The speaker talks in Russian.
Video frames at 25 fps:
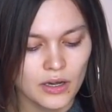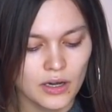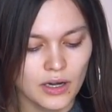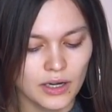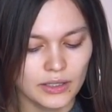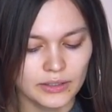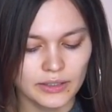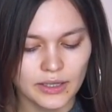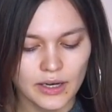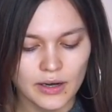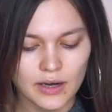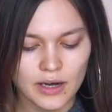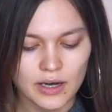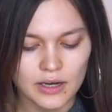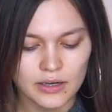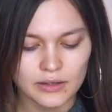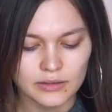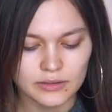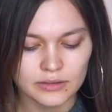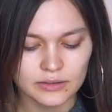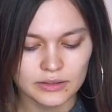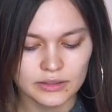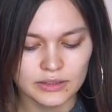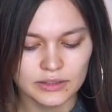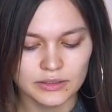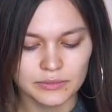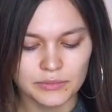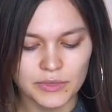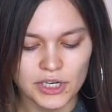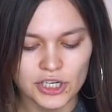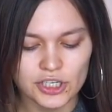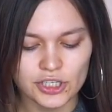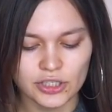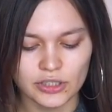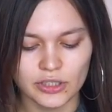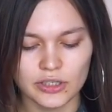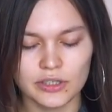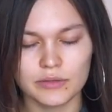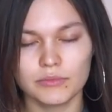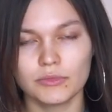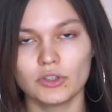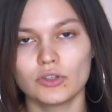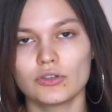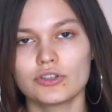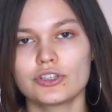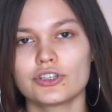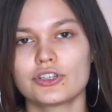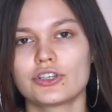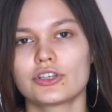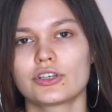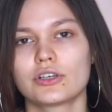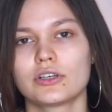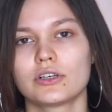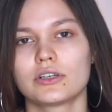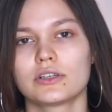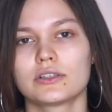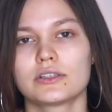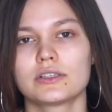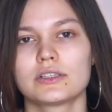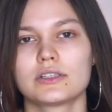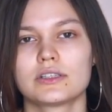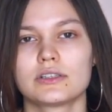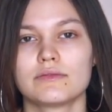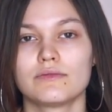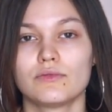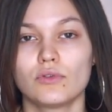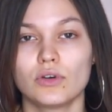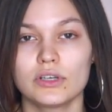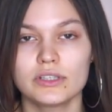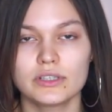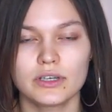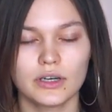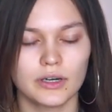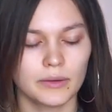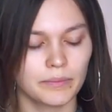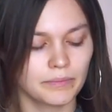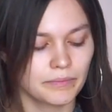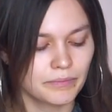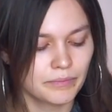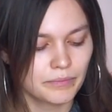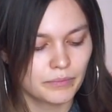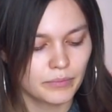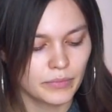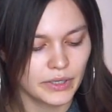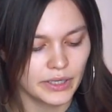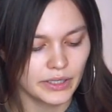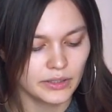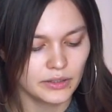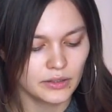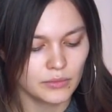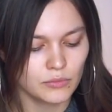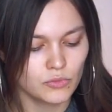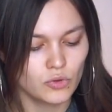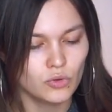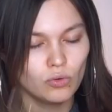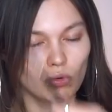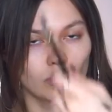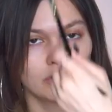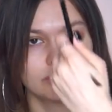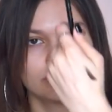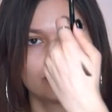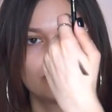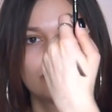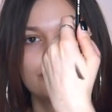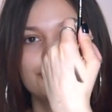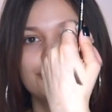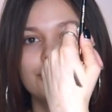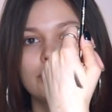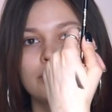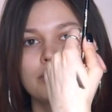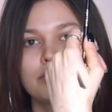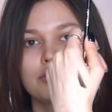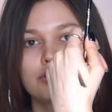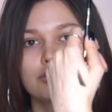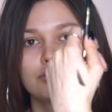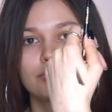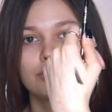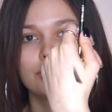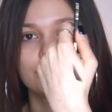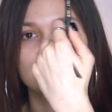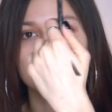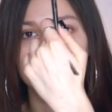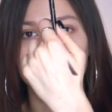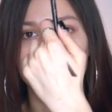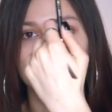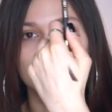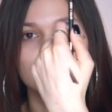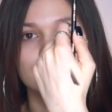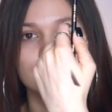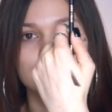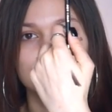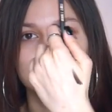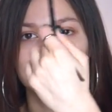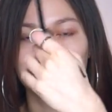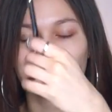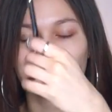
она смешана немножечко с воском, поэтому он очень хорошо рисует.